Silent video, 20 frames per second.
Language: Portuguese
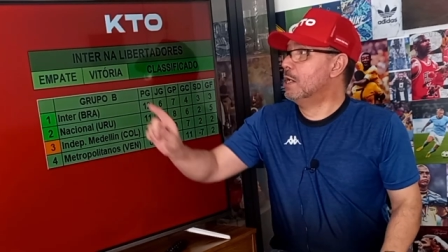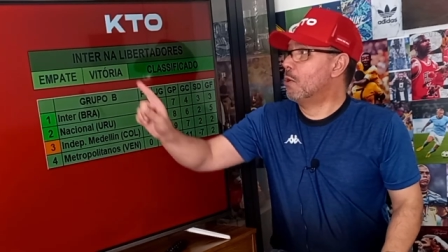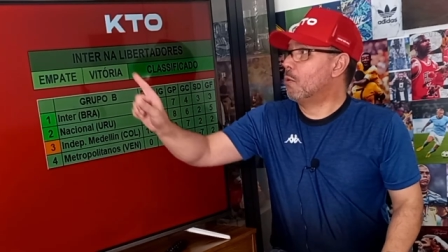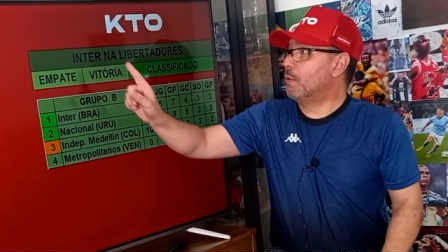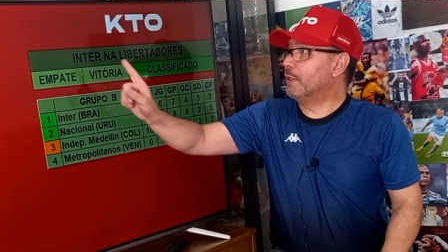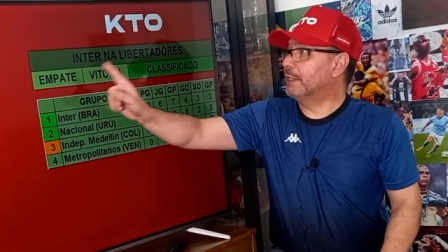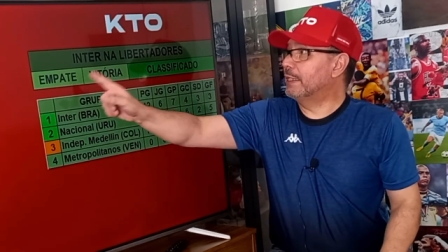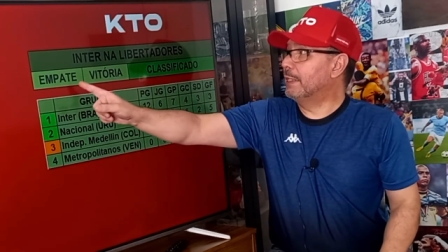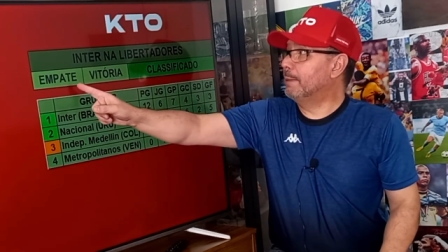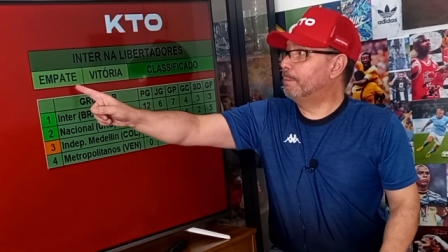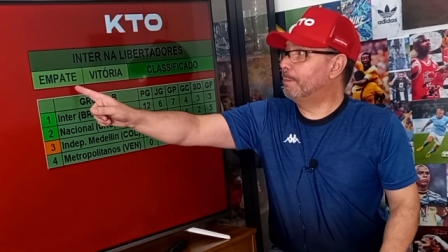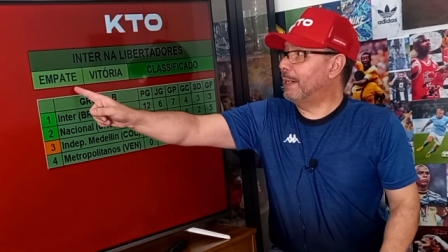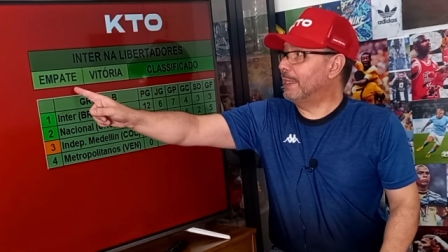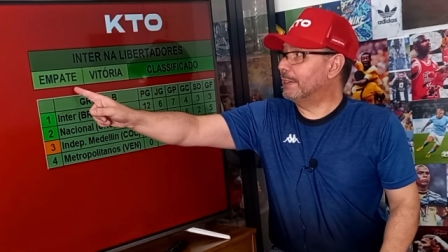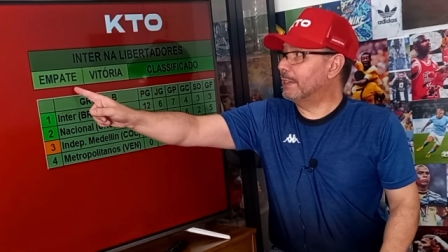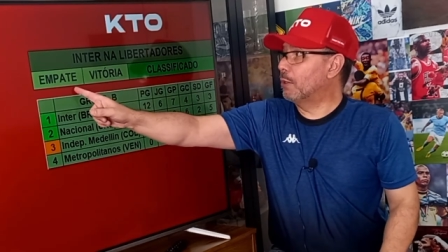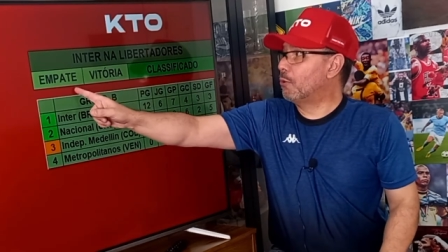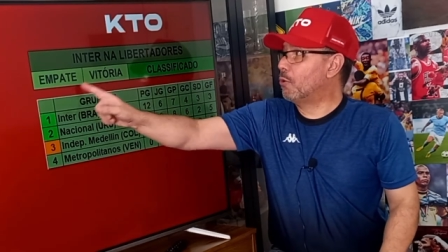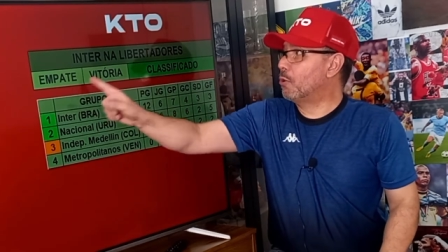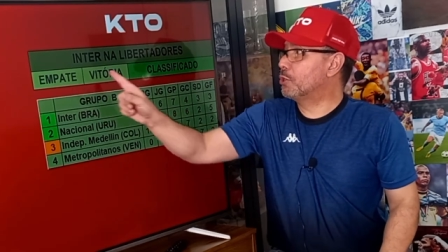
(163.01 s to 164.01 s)
O Inter
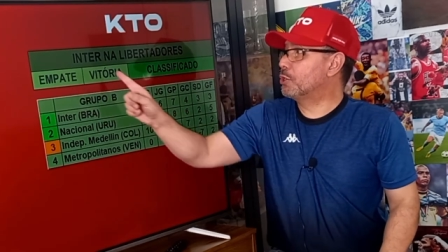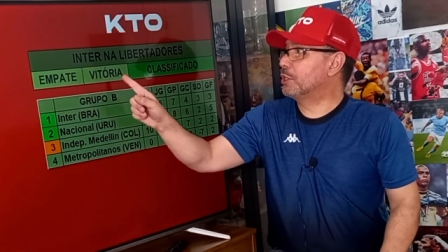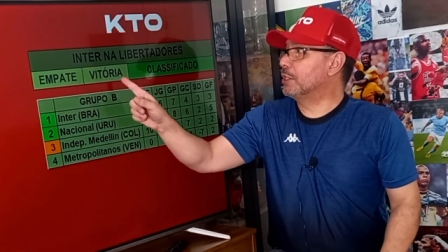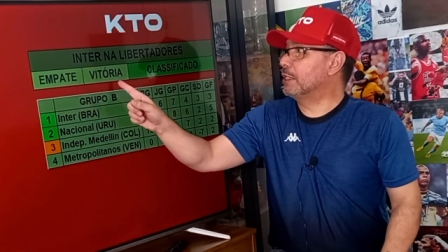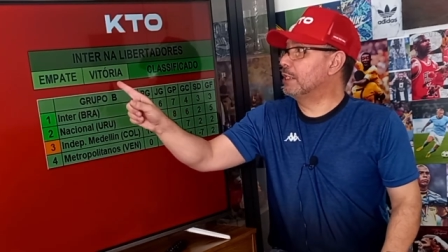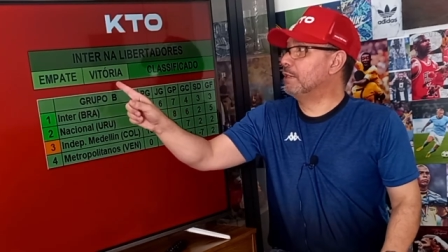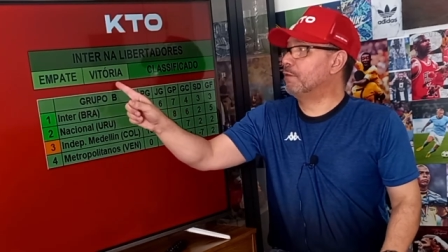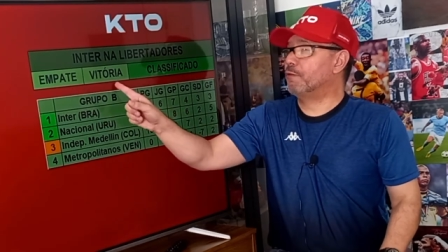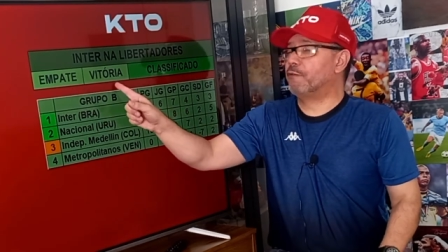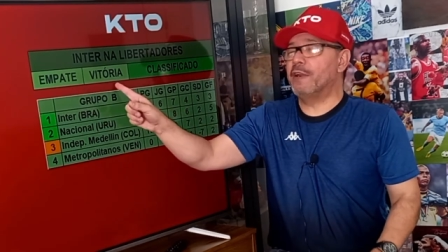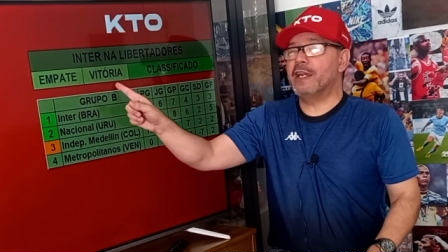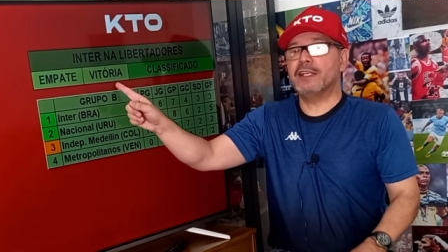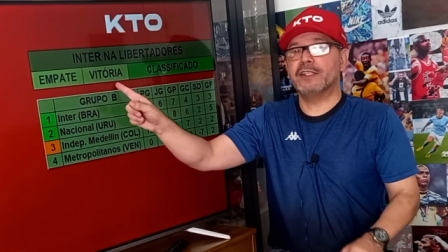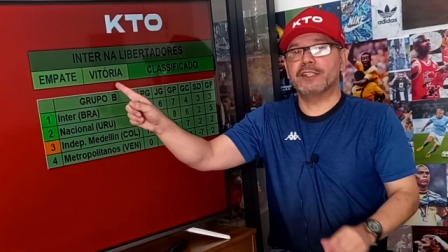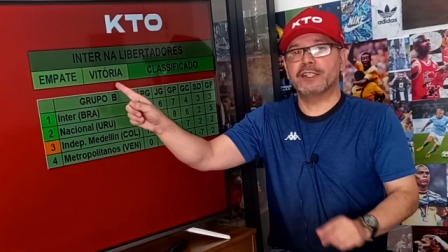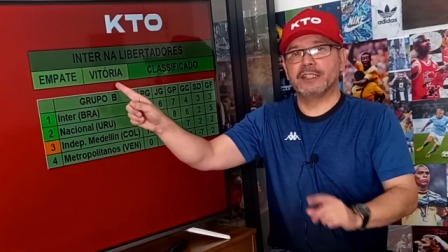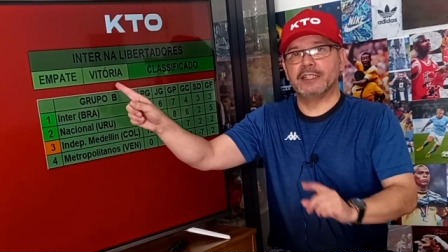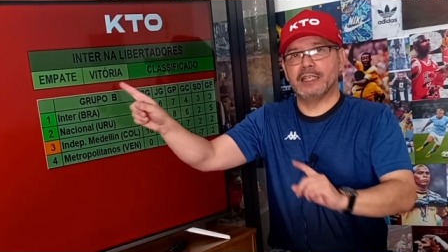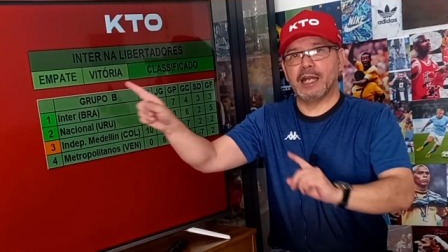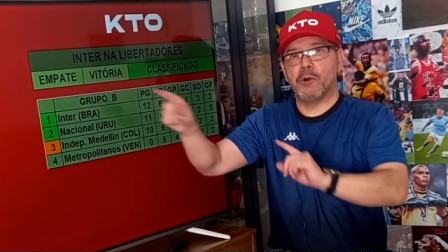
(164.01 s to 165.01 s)
empata hoje e
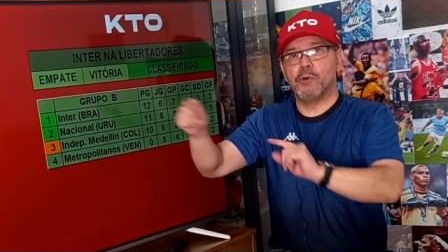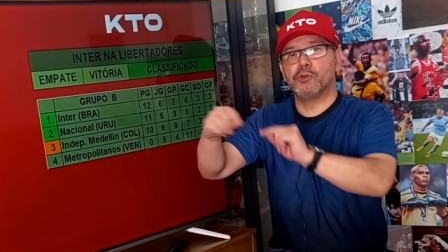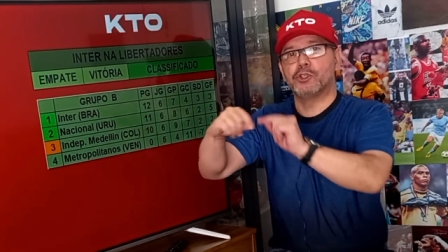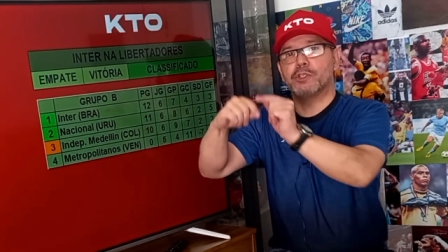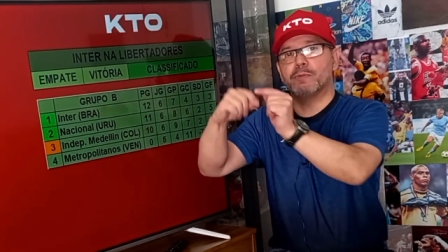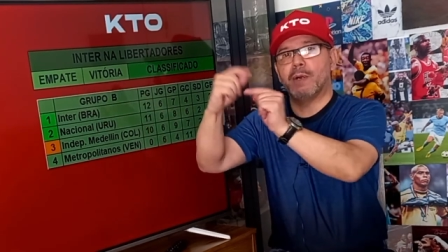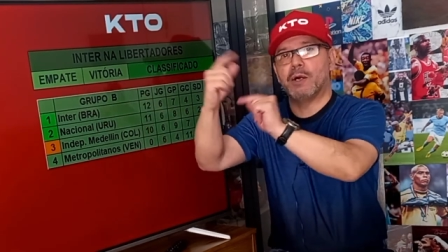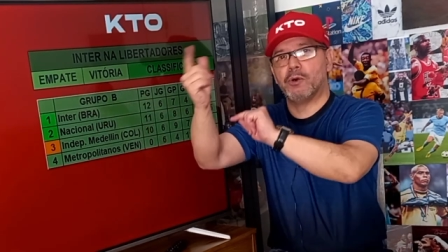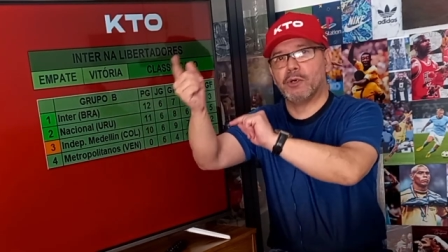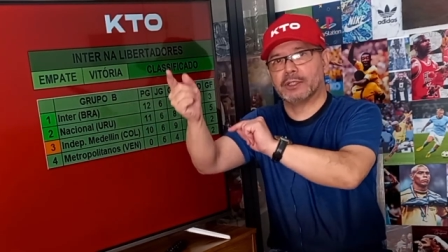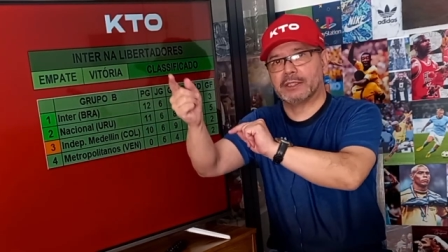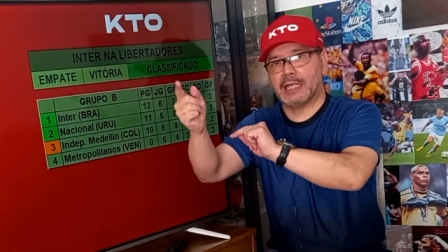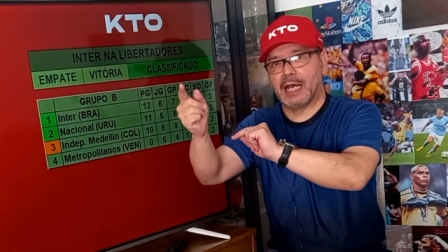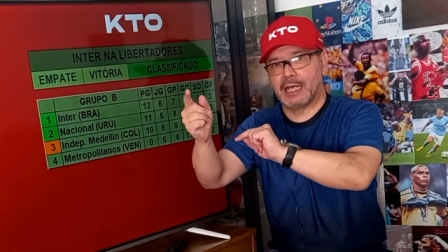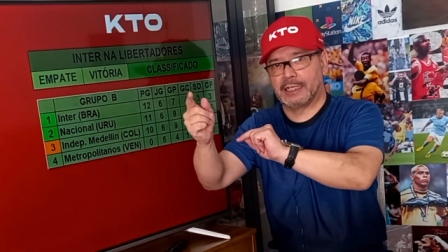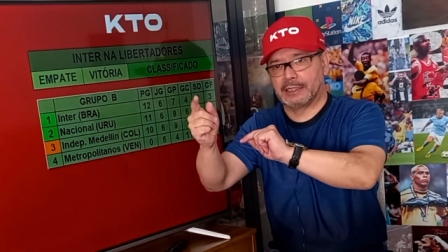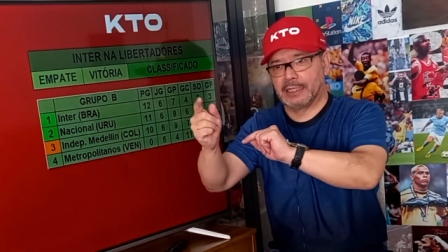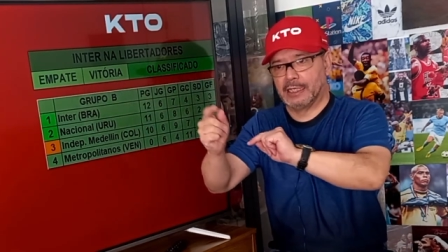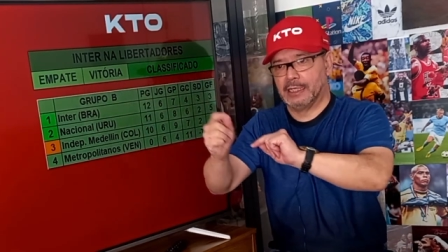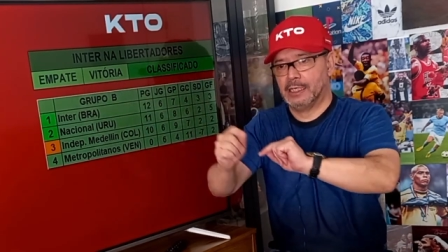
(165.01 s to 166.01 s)
vence na última
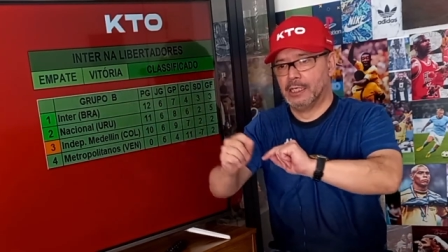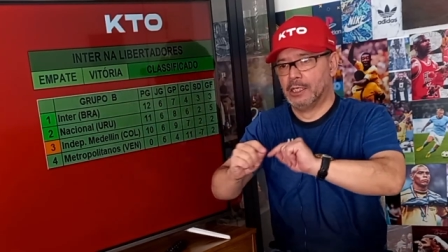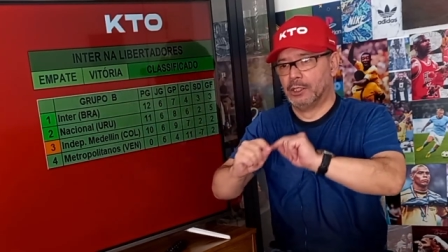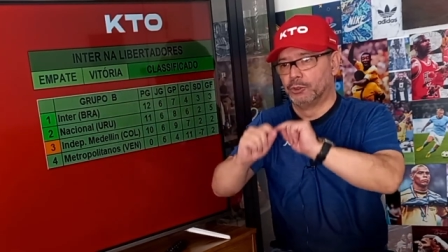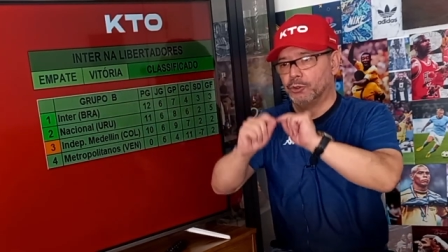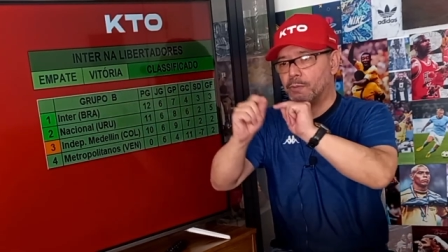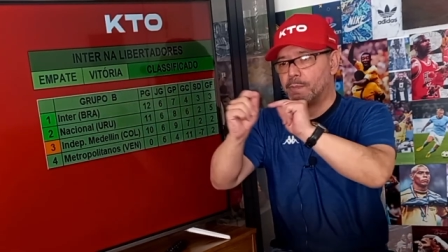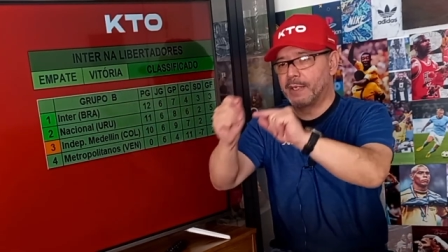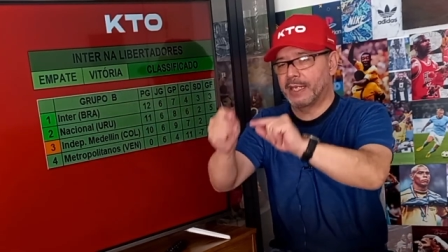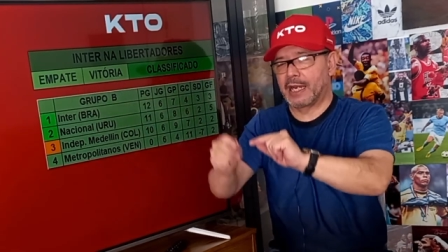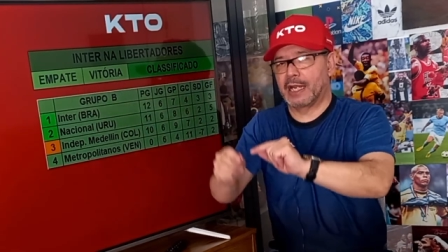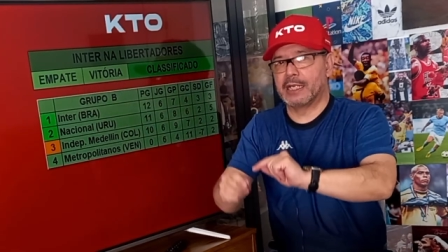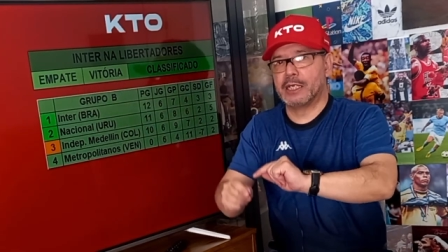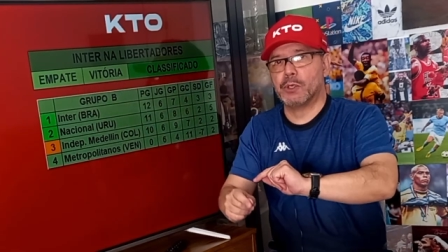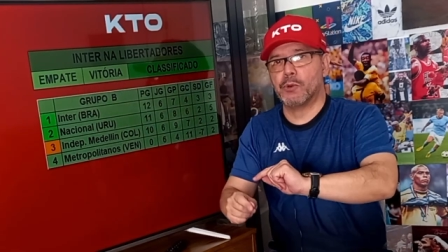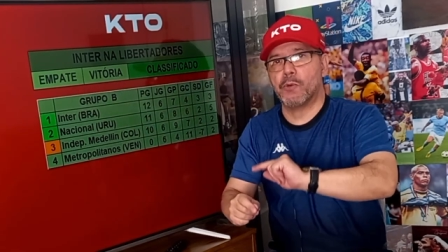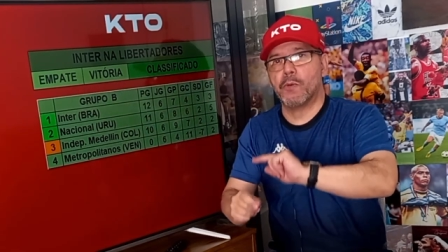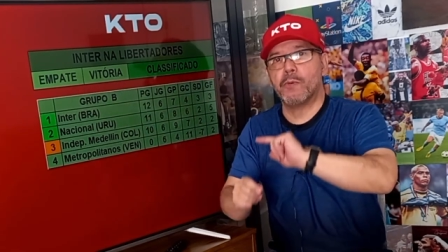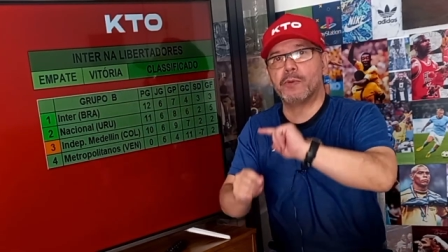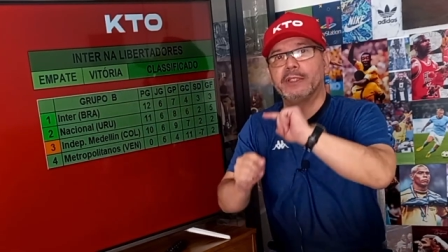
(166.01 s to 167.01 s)
rodada no Beira-Rio,